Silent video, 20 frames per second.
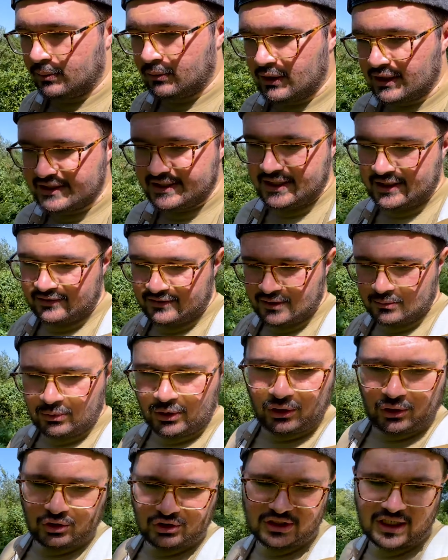por así decir.
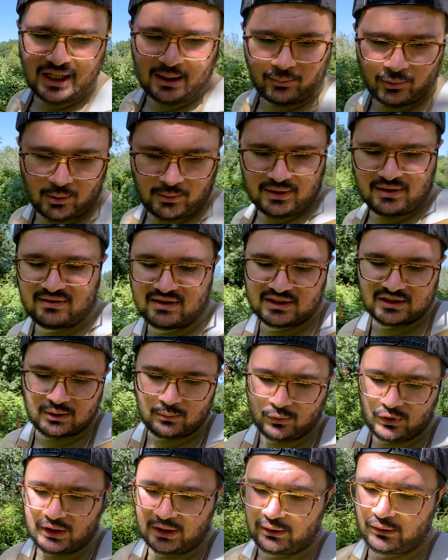Bueno, no sería provincia, es
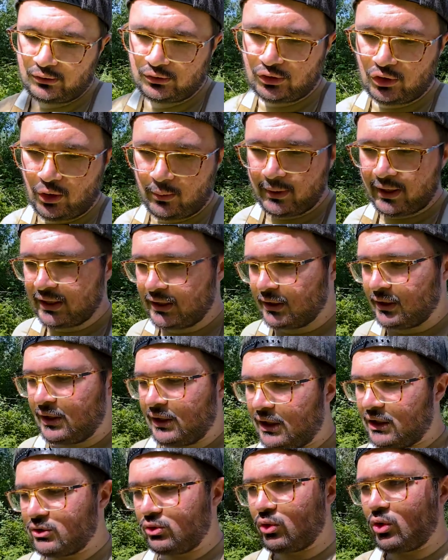comunidad autónoma,
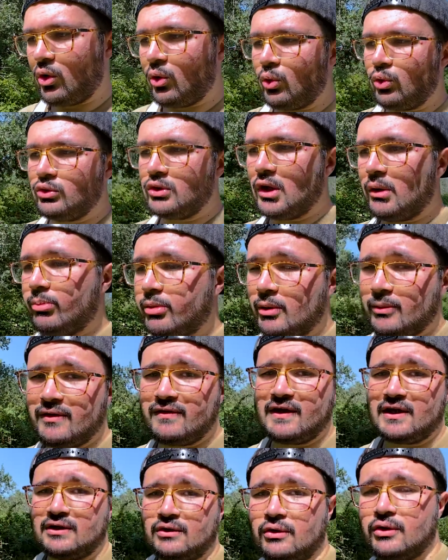que es un conjunto de
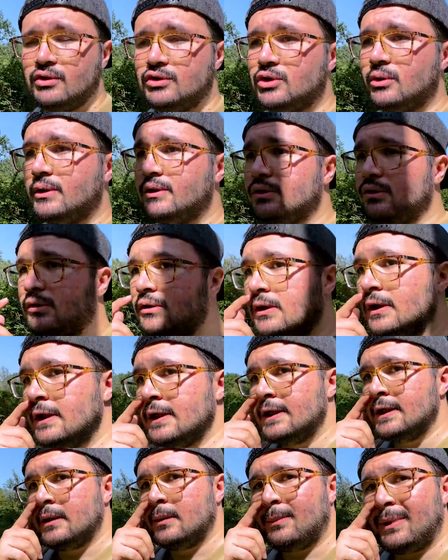provincias, lo digo sobre todo
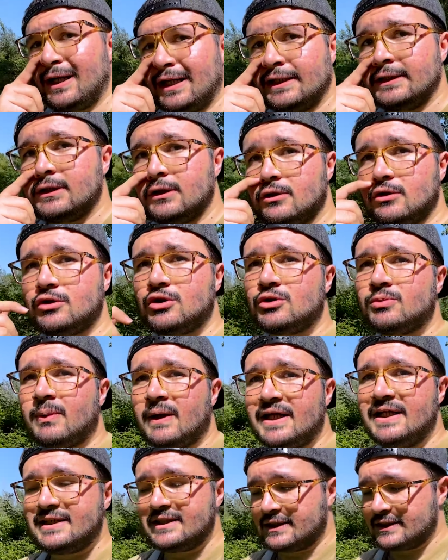para gente de otros
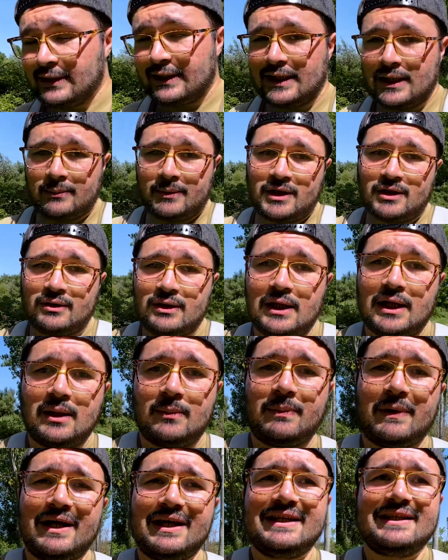países. Que en la mayoría de
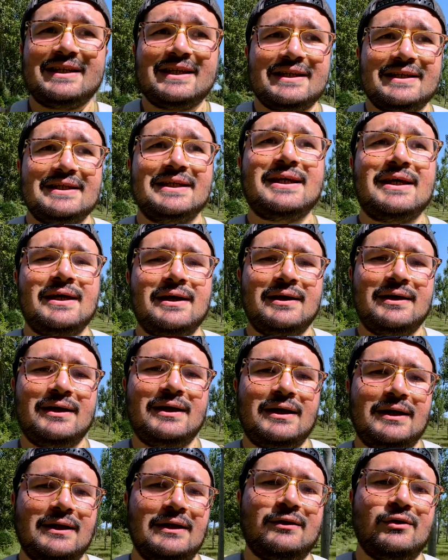países
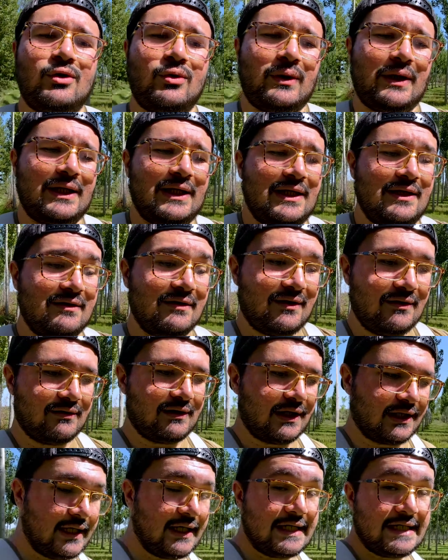eh, no hay
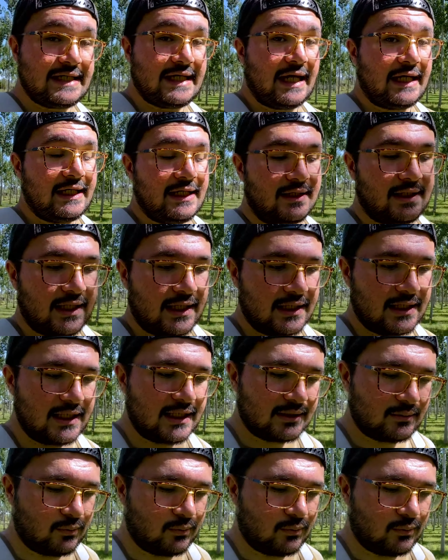licencias. Y si hay licencias,